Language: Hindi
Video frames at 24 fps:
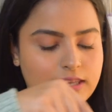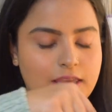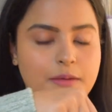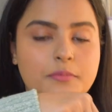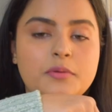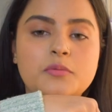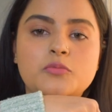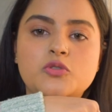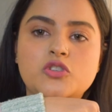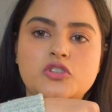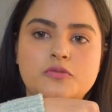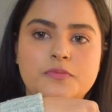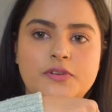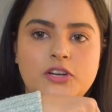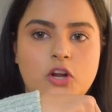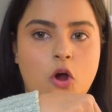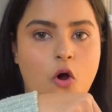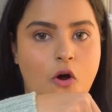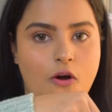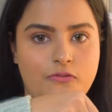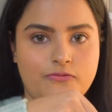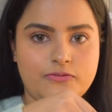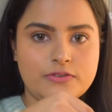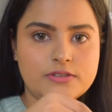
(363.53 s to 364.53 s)
ये भी मुझे मेरा
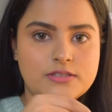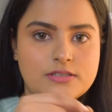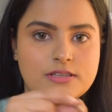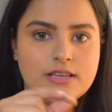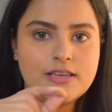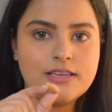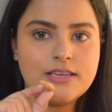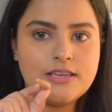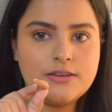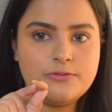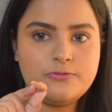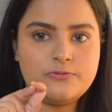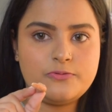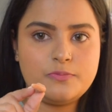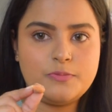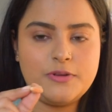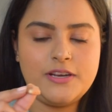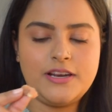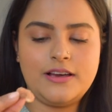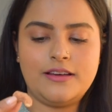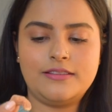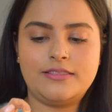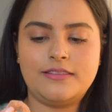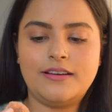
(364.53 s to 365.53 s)
ऑफिस से ही गिफ्ट
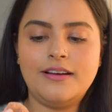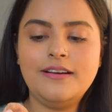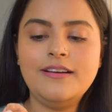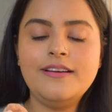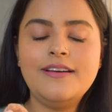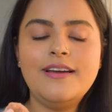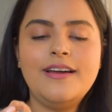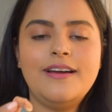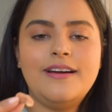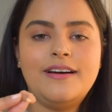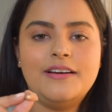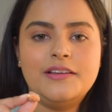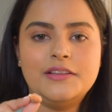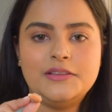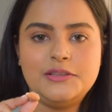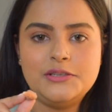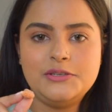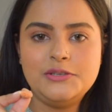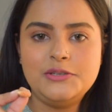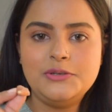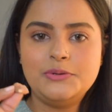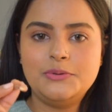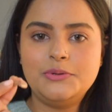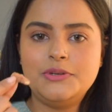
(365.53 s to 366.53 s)
मिला था
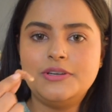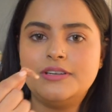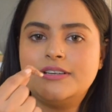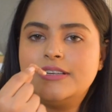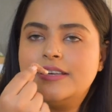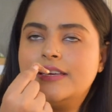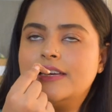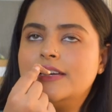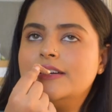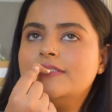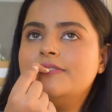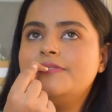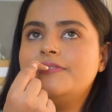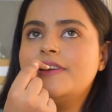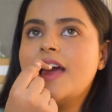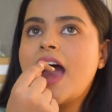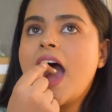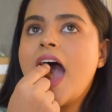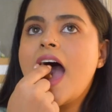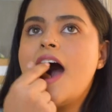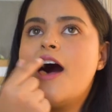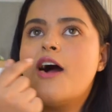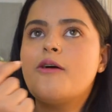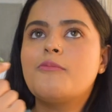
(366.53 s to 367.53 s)
द न्यू ईयर
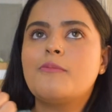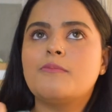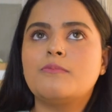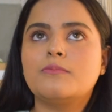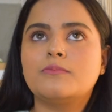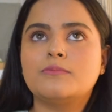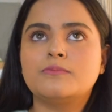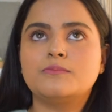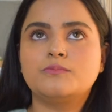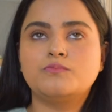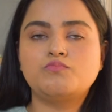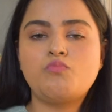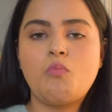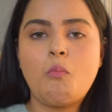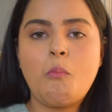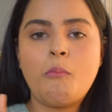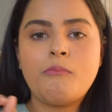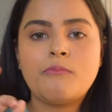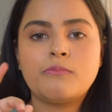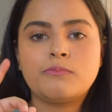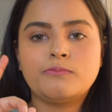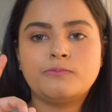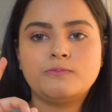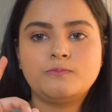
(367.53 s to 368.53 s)
गिफ्ट
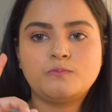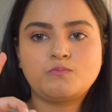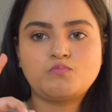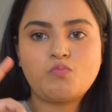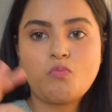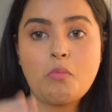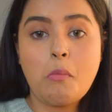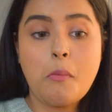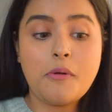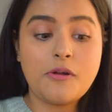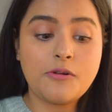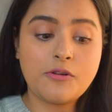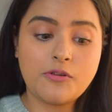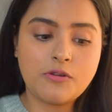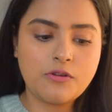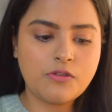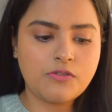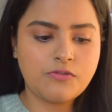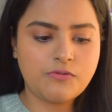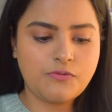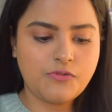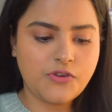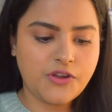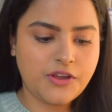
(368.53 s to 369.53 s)
इट
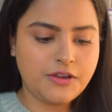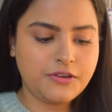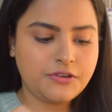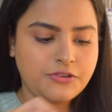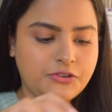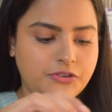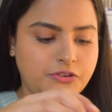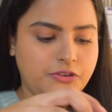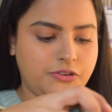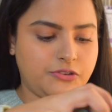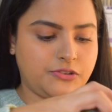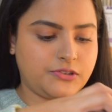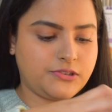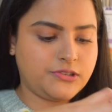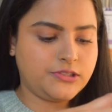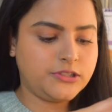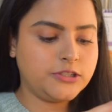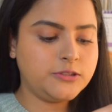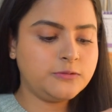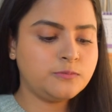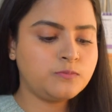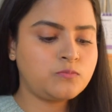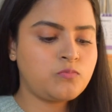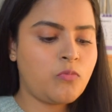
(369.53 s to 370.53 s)
इज़ वेरी
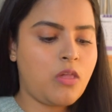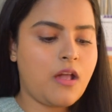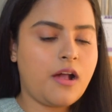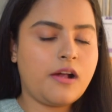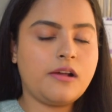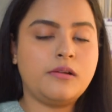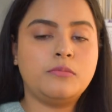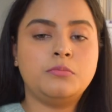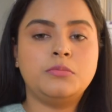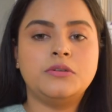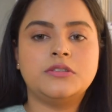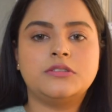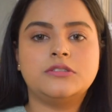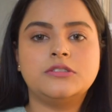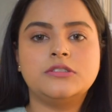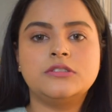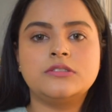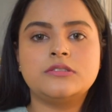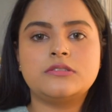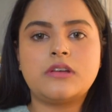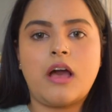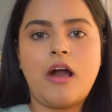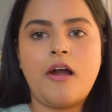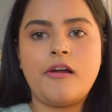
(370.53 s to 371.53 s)
टेस्टी एंड
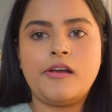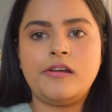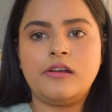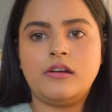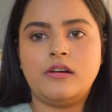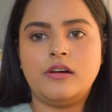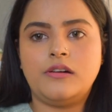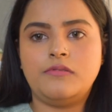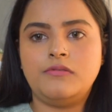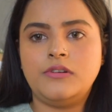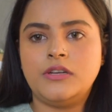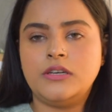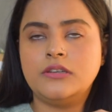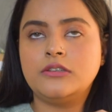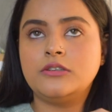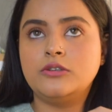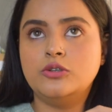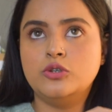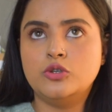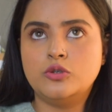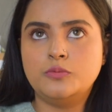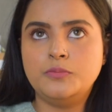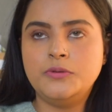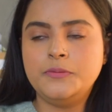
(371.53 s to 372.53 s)
बिकॉज आई हैव लाइक
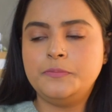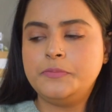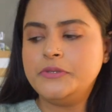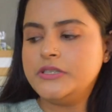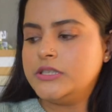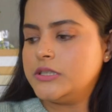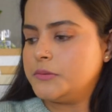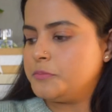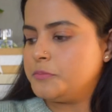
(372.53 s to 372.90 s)
लो बी पी का